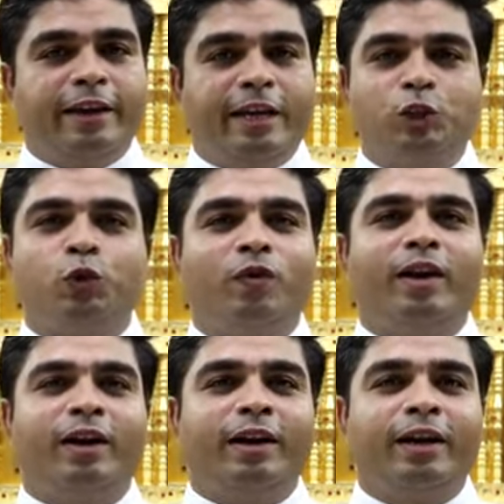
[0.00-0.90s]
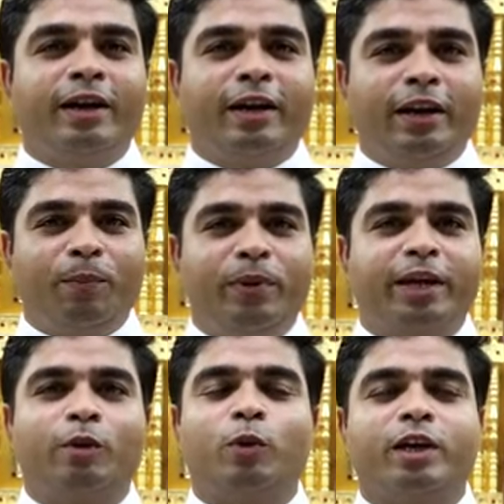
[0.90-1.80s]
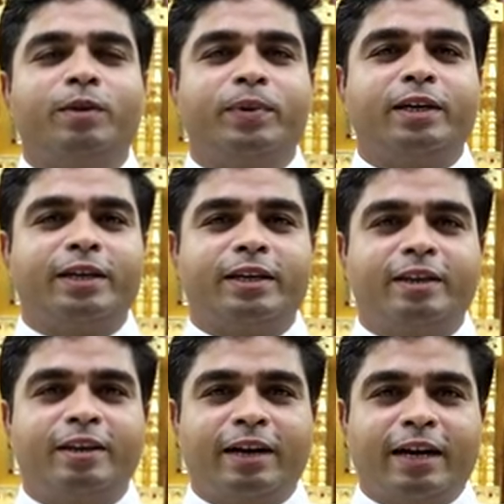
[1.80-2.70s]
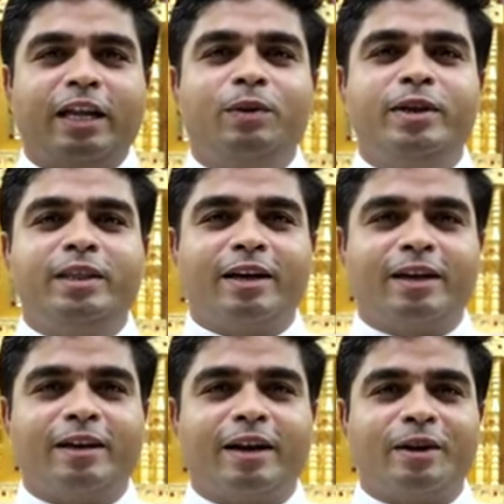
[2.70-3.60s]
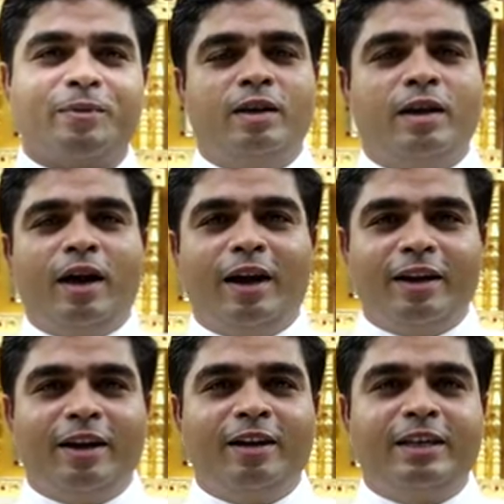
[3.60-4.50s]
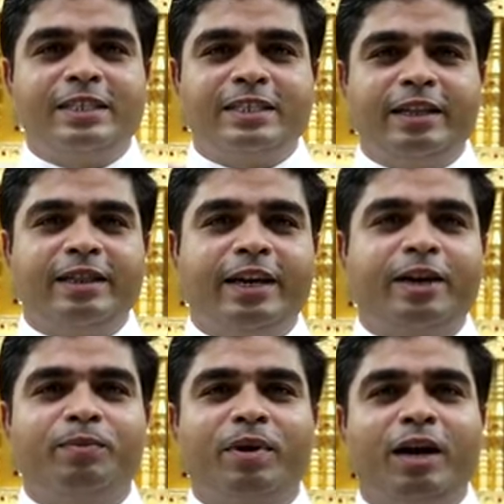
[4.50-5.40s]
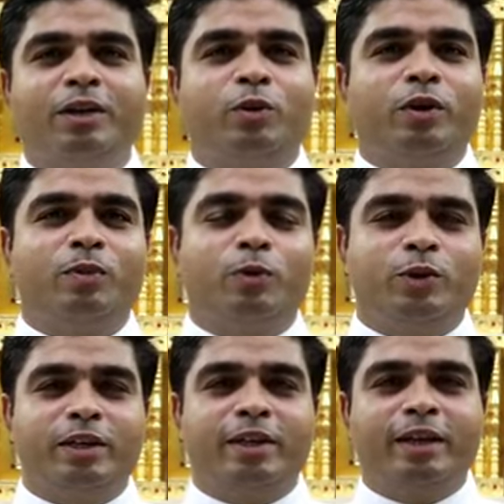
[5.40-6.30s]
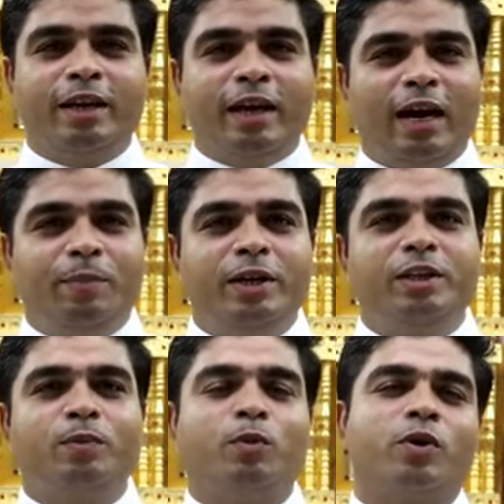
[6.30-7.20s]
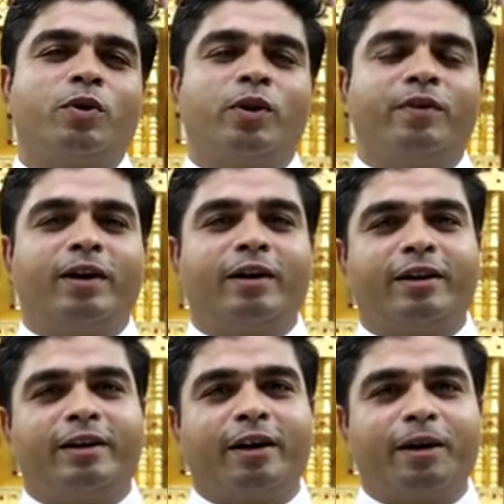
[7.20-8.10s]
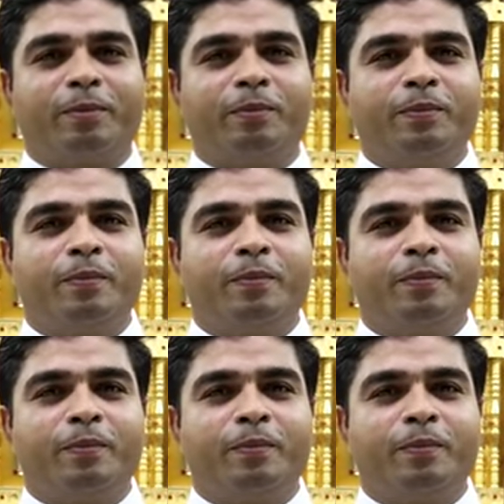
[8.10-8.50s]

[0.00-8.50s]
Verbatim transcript: இயேசுவால் நம்பிக்கை கொடுக்கப்பட்டு கடல் மீது நடக்கிறார் ஆனால் சந்தேகம் ஆட்கொண்ட போது அமிழ்ந்து போகக்கூடியவராக இருக்கிறார்